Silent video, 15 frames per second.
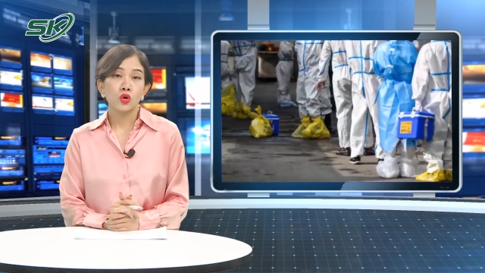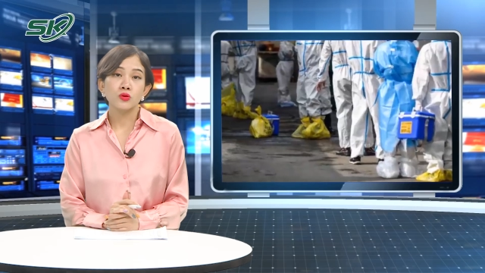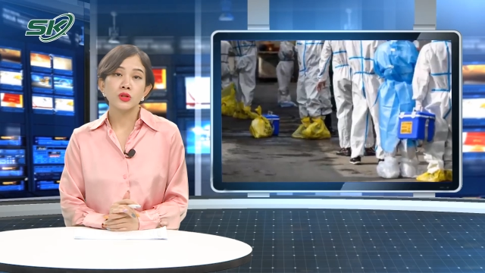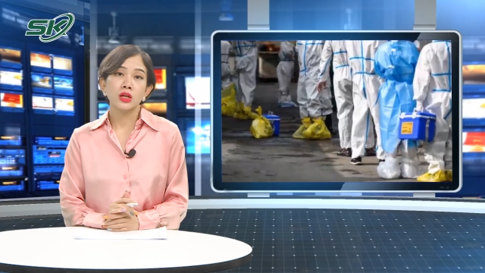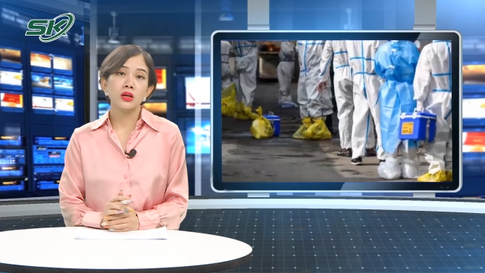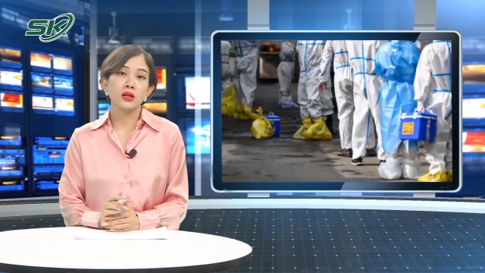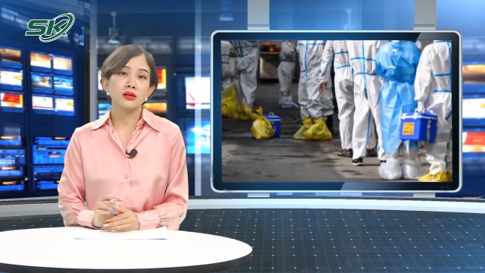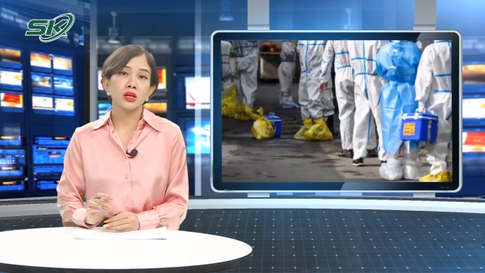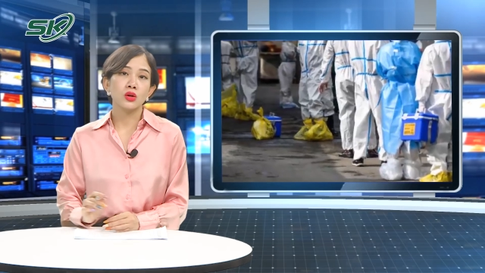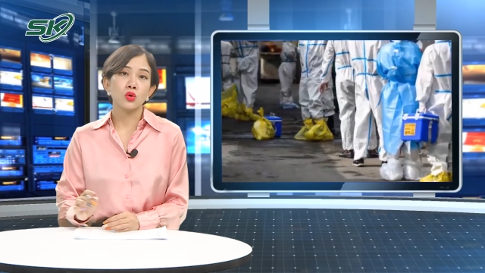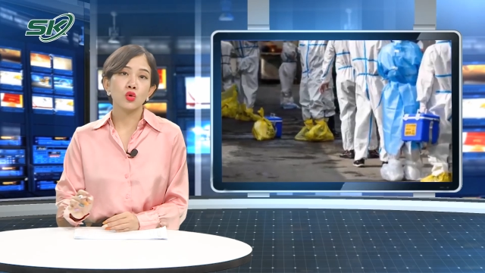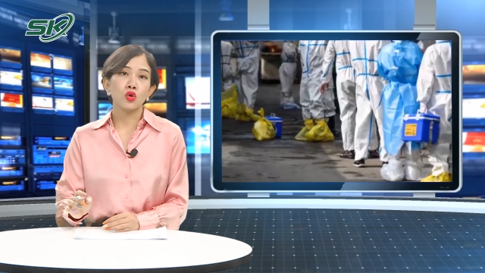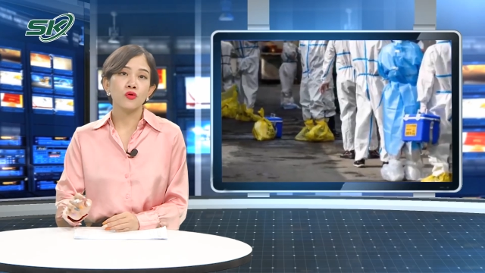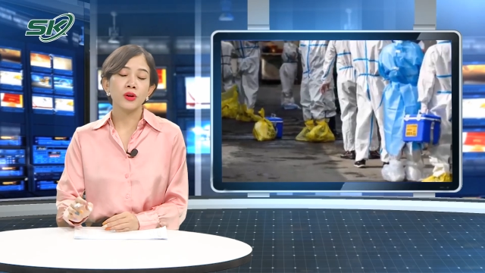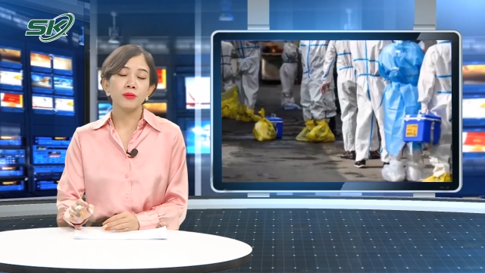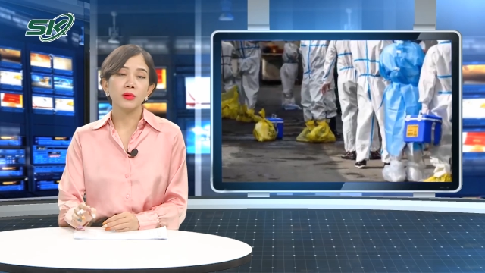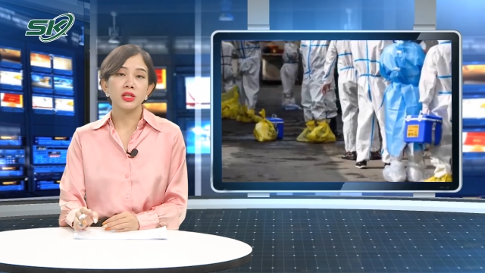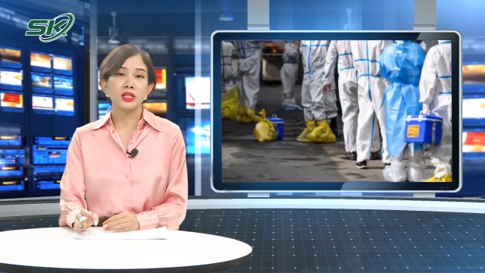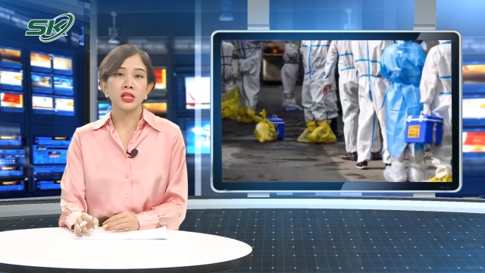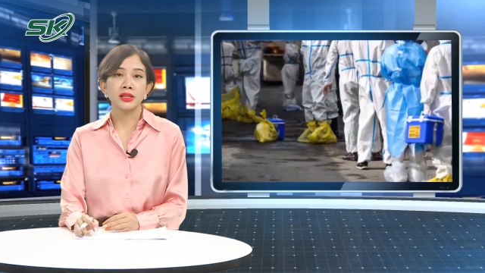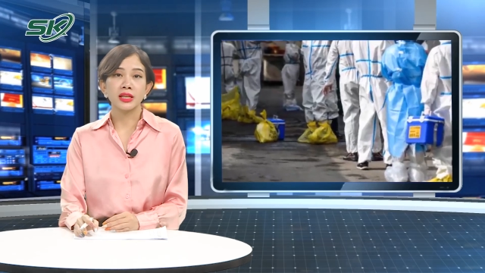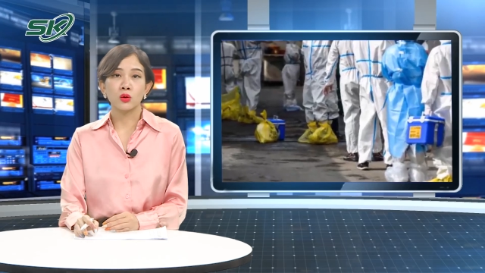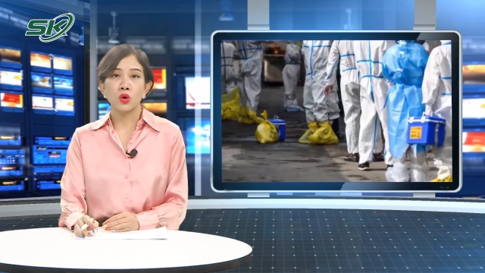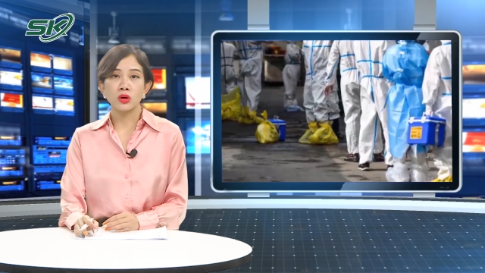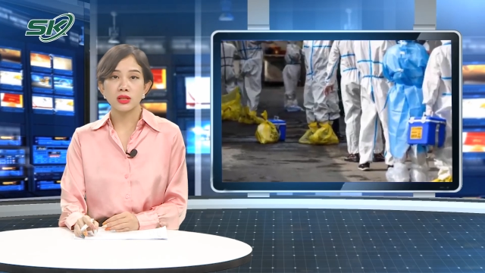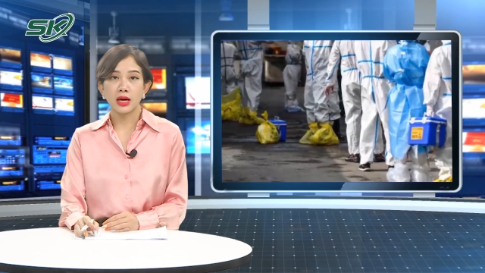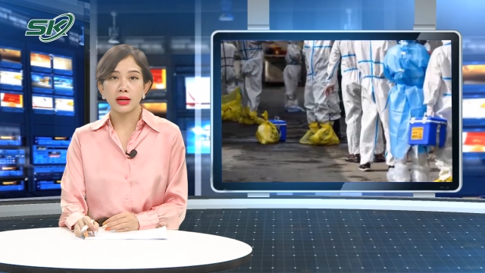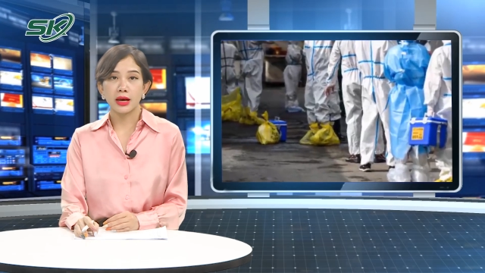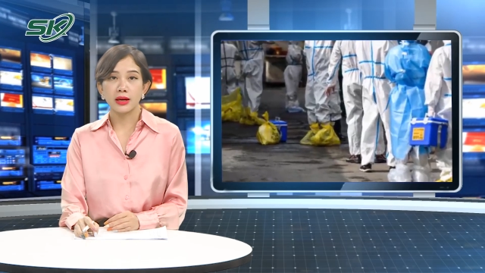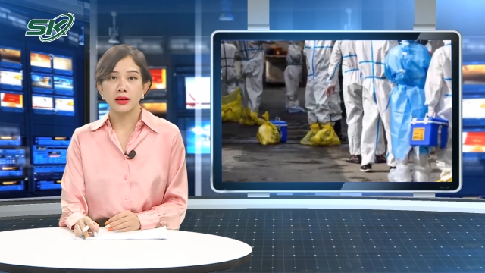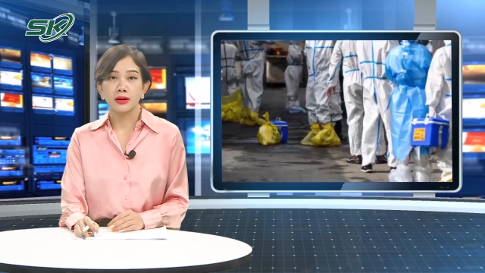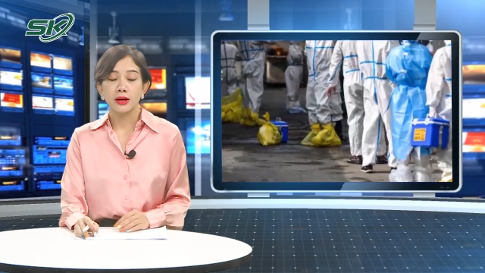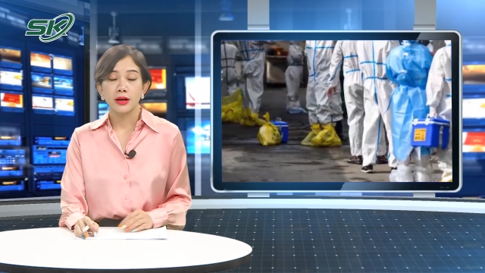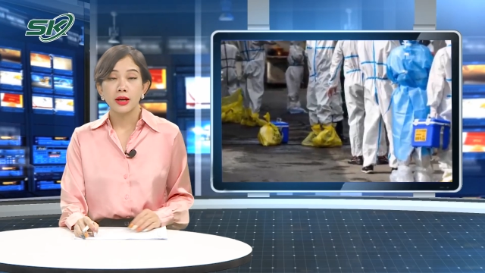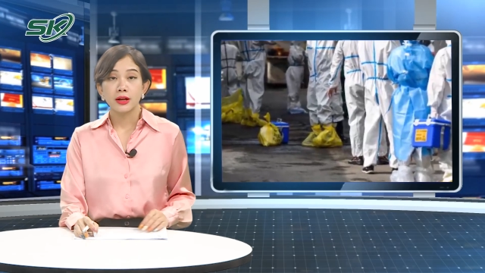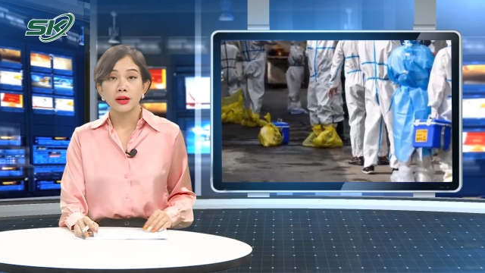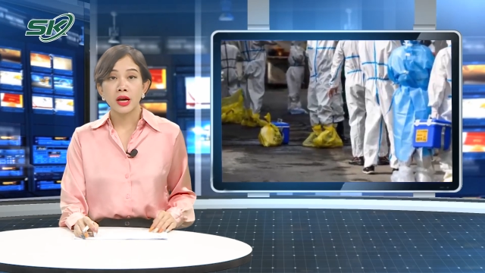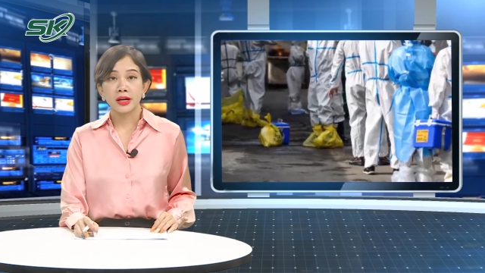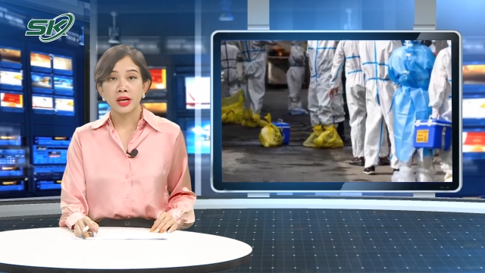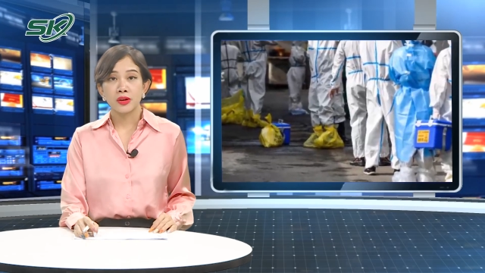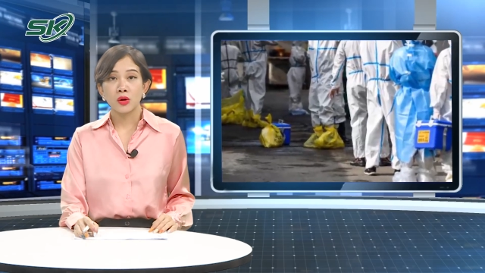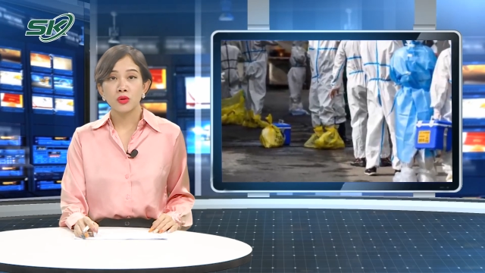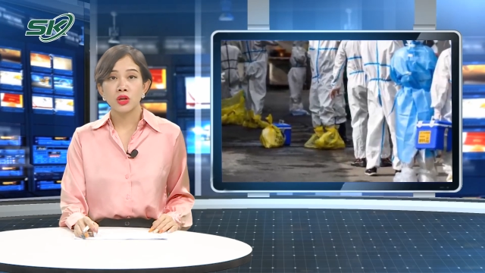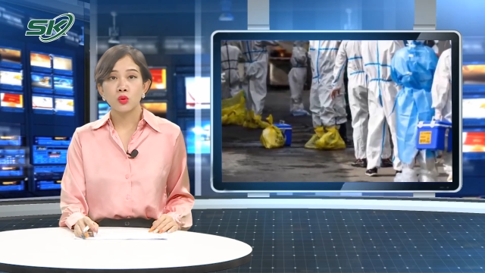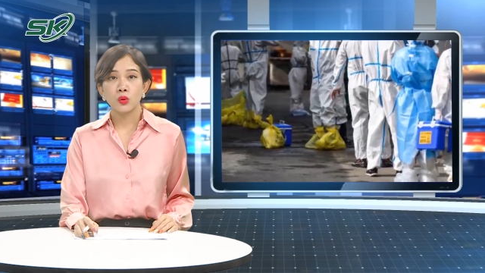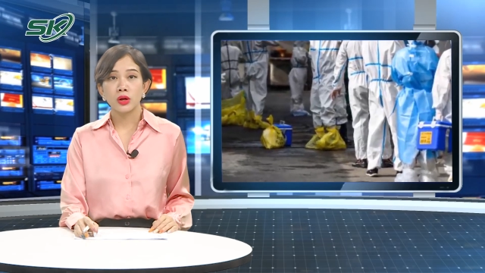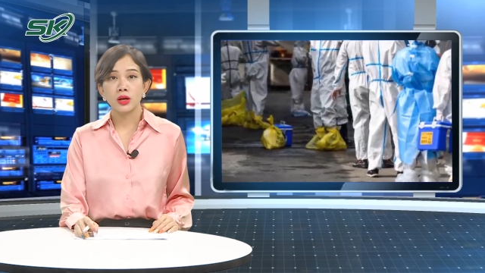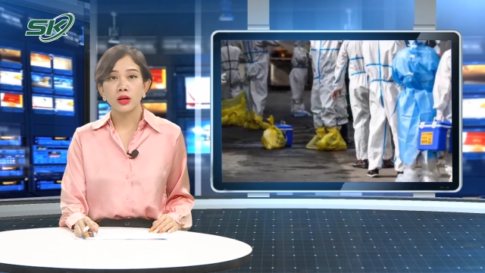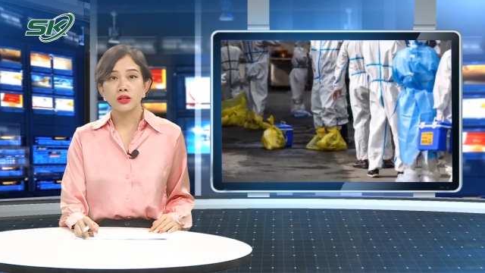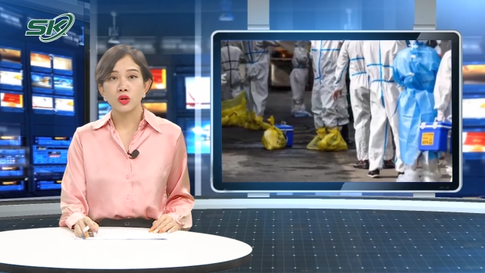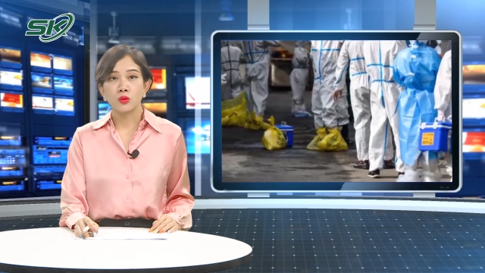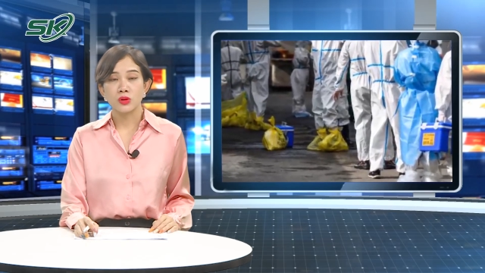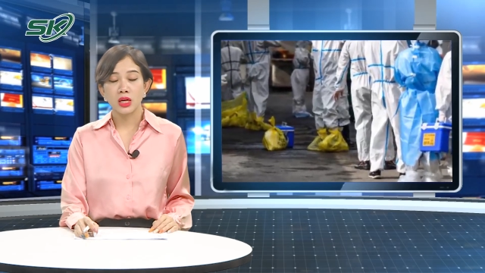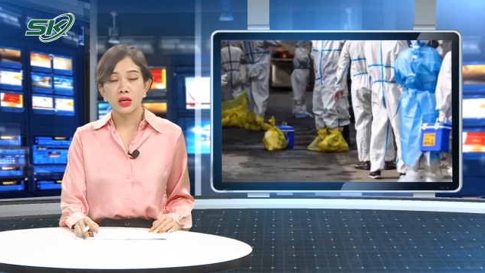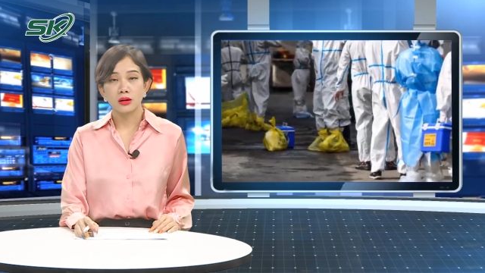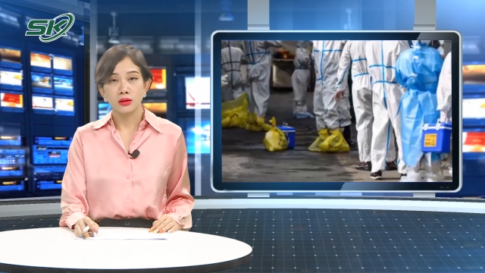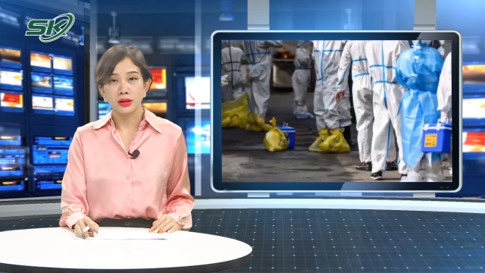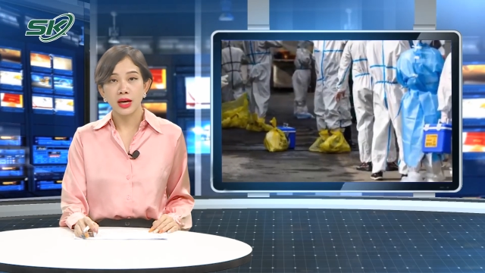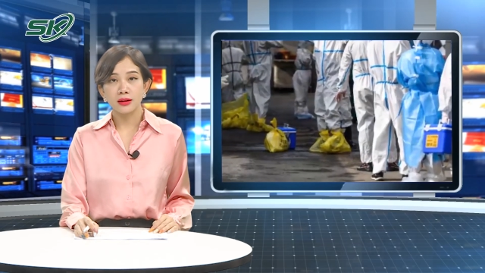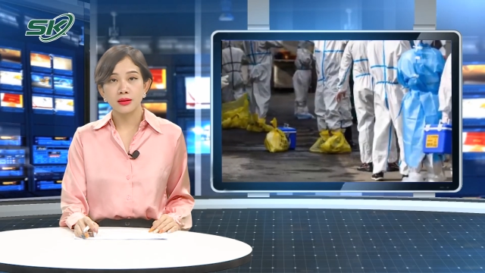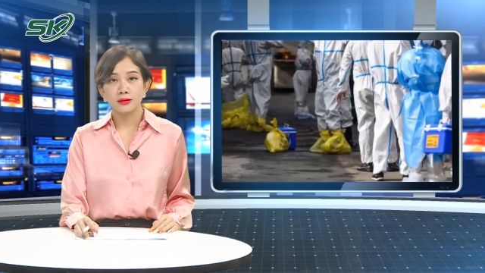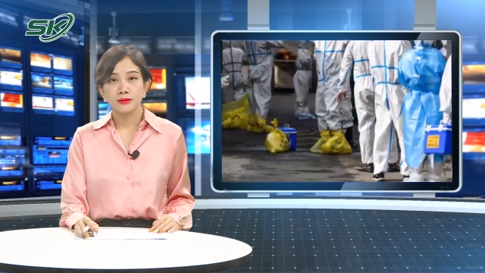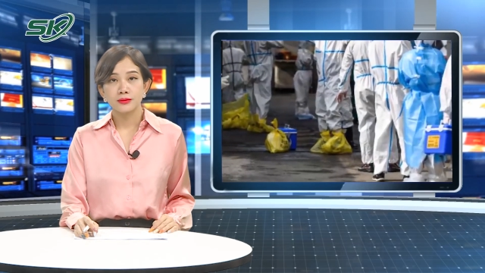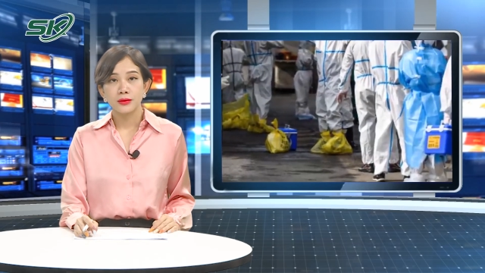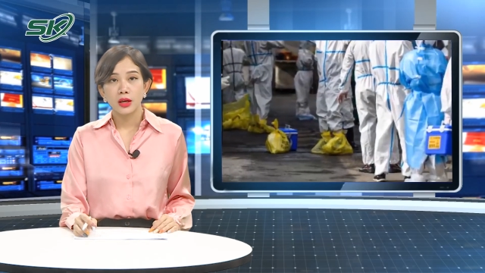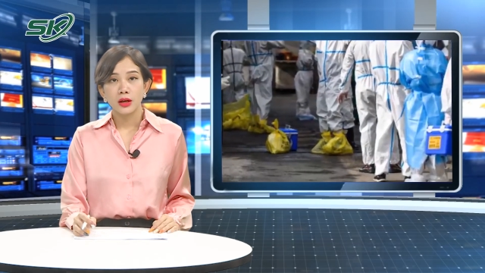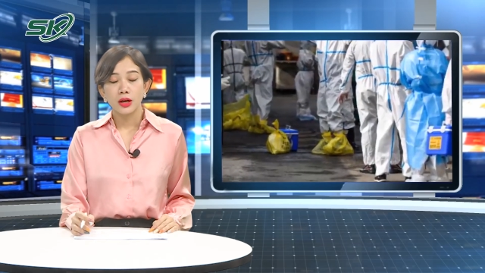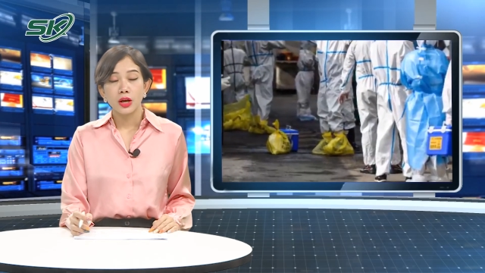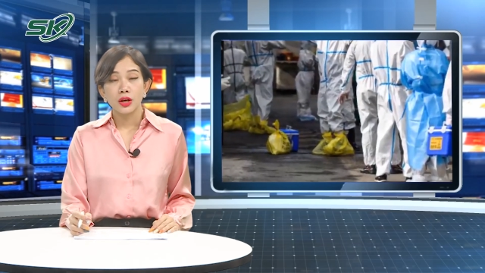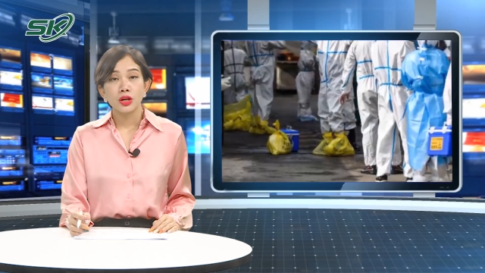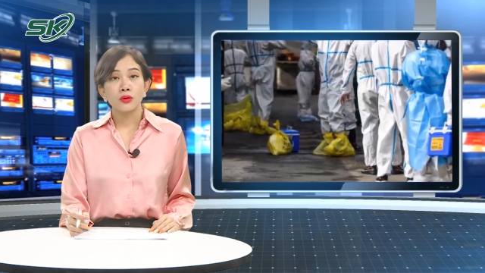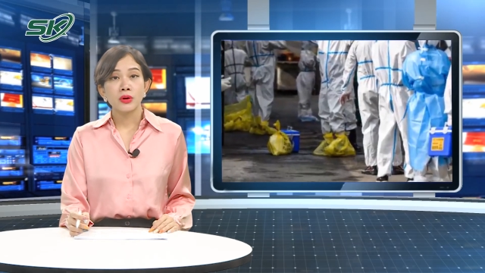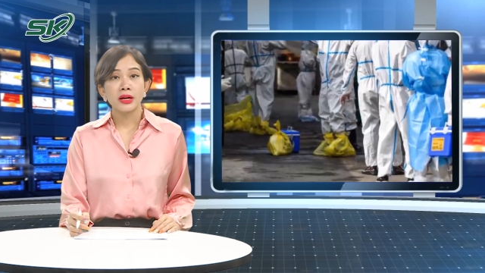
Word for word: cùng chiến lược Zero COVID-19 tại quốc gia này đã kéo theo những quy định chống dịch cứng nhắc. Điều